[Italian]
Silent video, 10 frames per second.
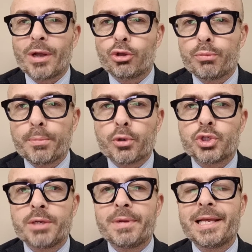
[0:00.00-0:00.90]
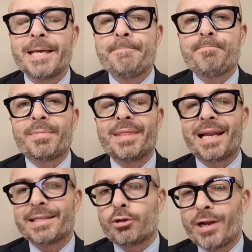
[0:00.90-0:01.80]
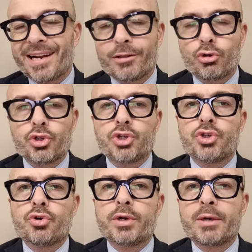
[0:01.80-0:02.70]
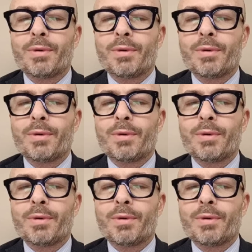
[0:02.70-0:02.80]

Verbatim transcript: quanto più possibile dalla zona retrocessione,